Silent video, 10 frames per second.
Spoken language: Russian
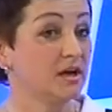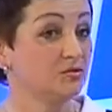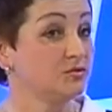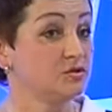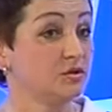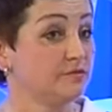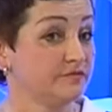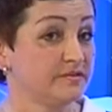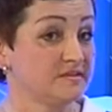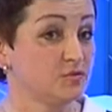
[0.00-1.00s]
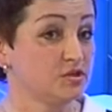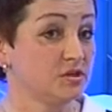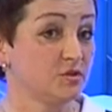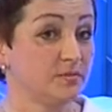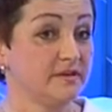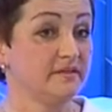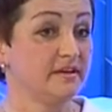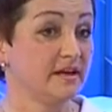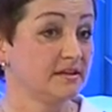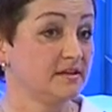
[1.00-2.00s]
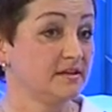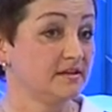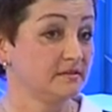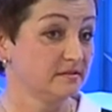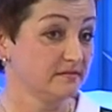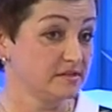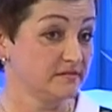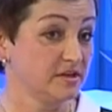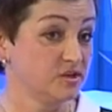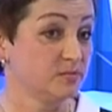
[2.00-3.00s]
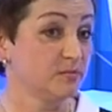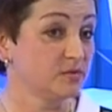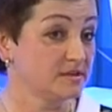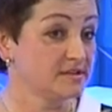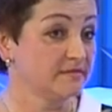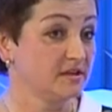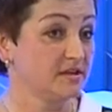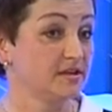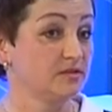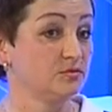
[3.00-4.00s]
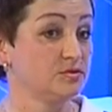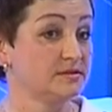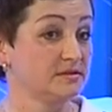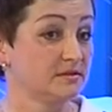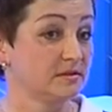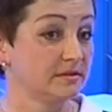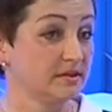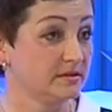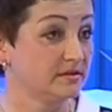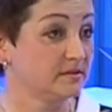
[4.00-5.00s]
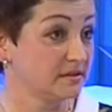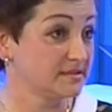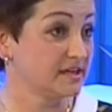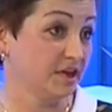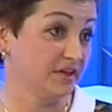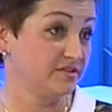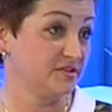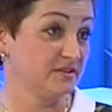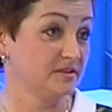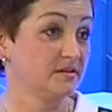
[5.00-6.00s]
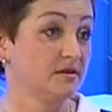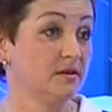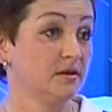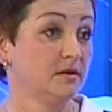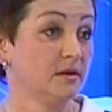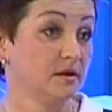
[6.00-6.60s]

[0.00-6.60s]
То есть э, возможны любые варианты, э, вызывающие порозовение. То есть, э, и, и все это нужно делать тела. каждое утро.